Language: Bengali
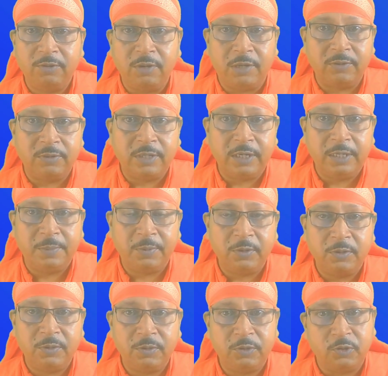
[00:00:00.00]
কিন্তু আঠারো তারিখ
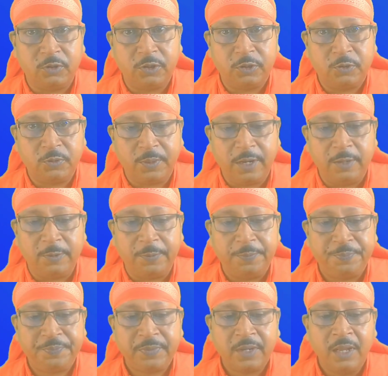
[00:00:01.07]
পর্যন্ত যথেষ্ট ভালো
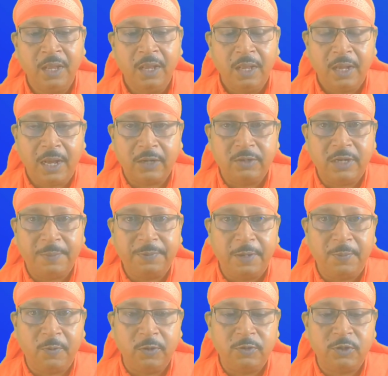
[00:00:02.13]
কারণ
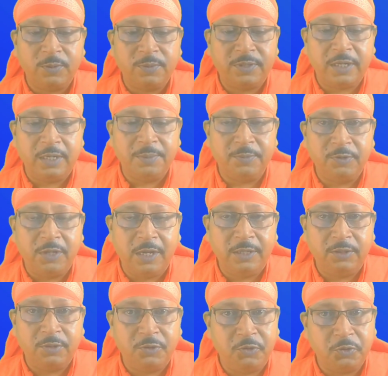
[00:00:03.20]
আপনার পঞ্চম স্থানে
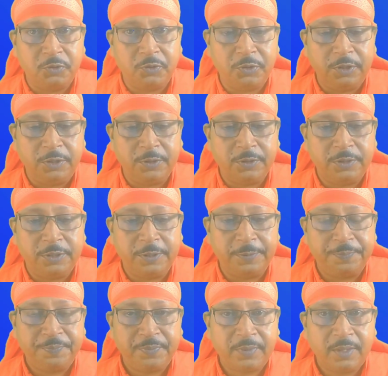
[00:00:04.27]
বুধাহিত্য যোগ তৈরি হচ্ছে
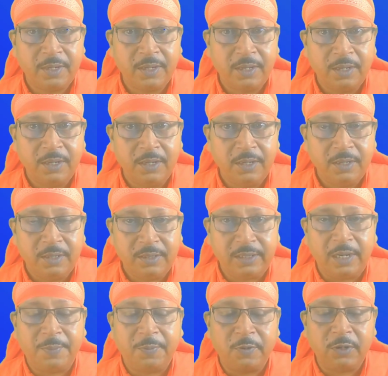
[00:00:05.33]

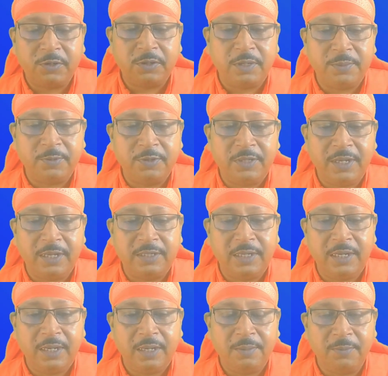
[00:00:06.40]
যারা পড়াশোনার মধ্যে আছে
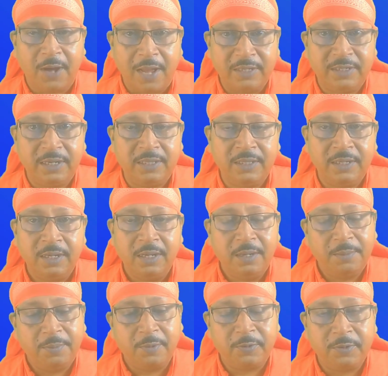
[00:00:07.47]
আছেন
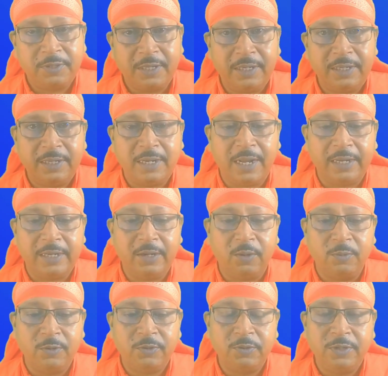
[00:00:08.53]
পনেরো তারিখের আগে
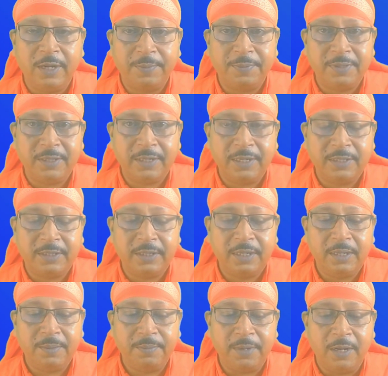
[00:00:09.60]
অবশ্যই আপনাদের ক্ষেত্রে
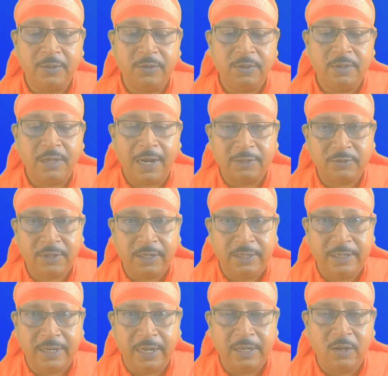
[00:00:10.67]
ভালো আঠেরো
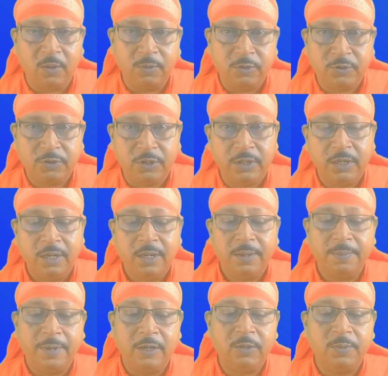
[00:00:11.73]
তারিখের আগে অবশ্যই
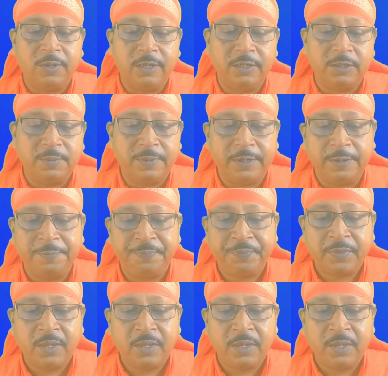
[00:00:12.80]
ভালো বলা যেতে পারে